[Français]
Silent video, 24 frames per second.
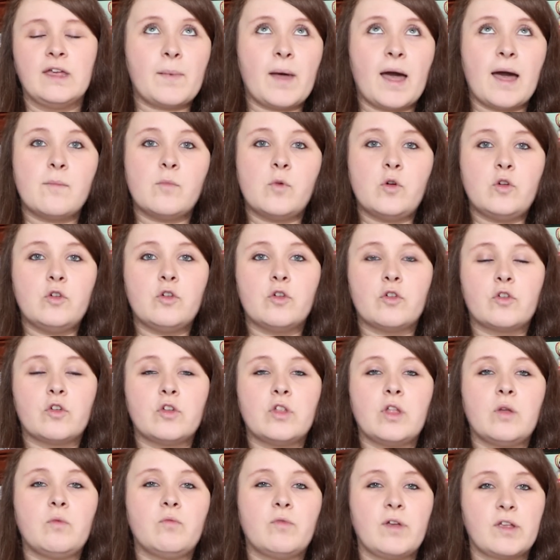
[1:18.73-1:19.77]
Apparemment le
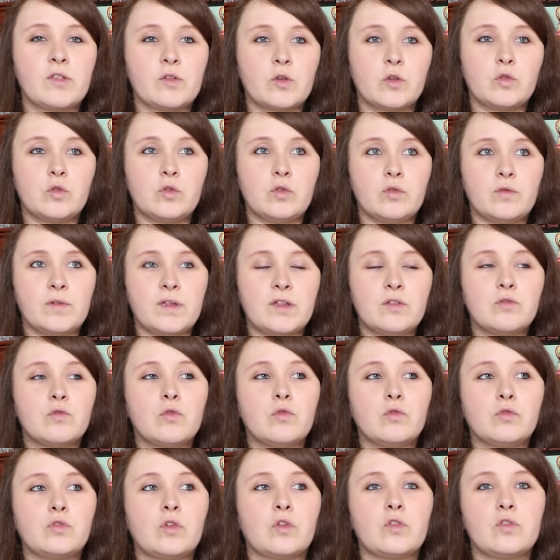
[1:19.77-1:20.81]
jeune homme va se retrouver
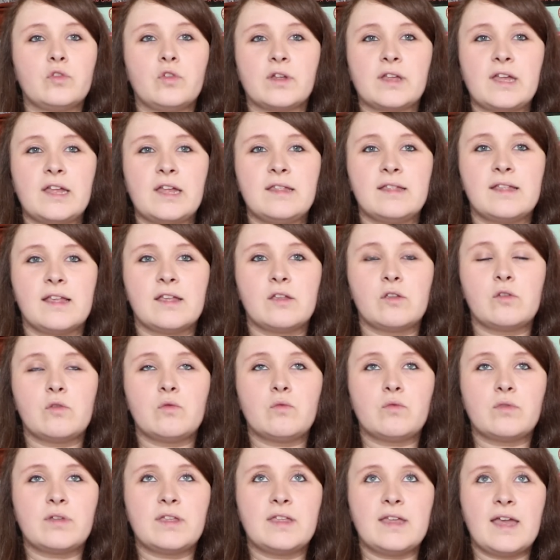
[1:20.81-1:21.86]
donc dans une
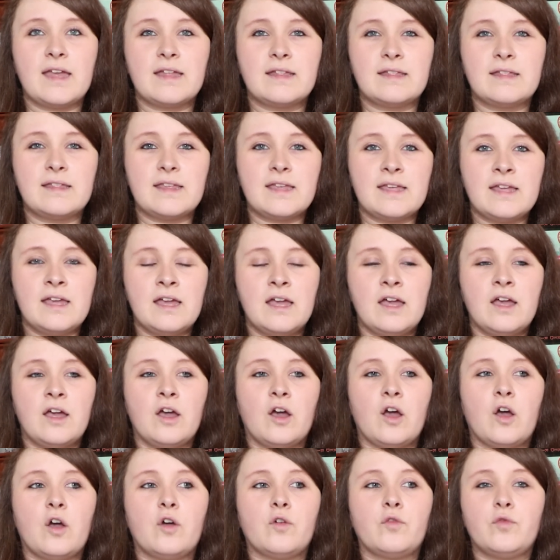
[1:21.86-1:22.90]
organisation qui a été
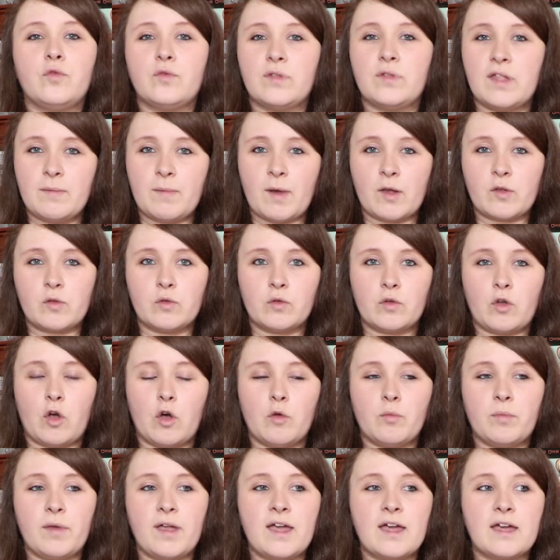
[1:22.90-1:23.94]
euh, fondé par son
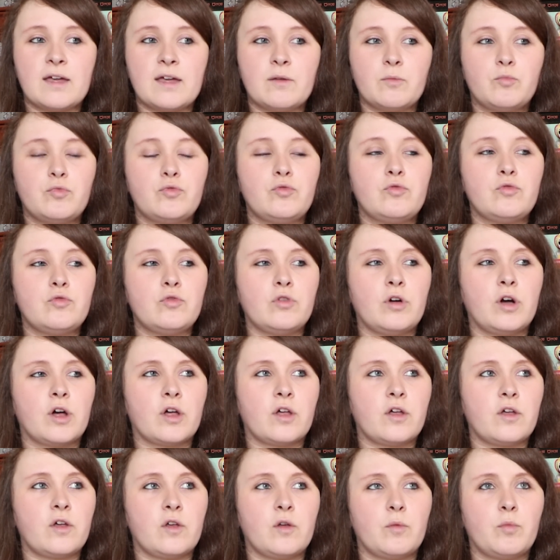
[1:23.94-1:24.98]
grand-père pour
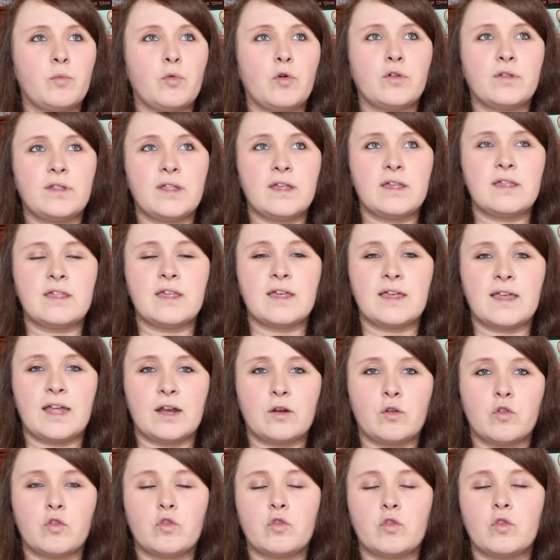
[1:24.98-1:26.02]
euh, protéger
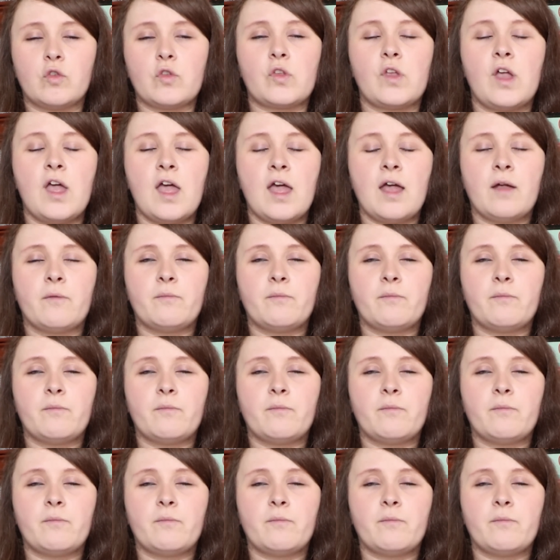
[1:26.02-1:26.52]
quelque chose.